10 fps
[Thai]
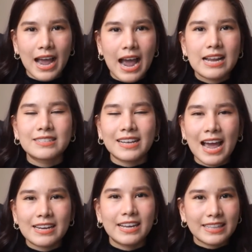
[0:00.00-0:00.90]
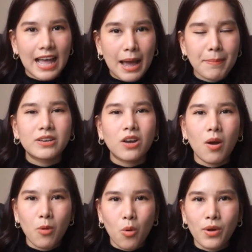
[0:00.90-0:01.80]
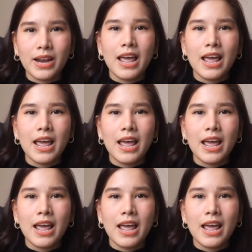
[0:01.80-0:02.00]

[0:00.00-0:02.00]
การสกัด Data เป็นข้อมูล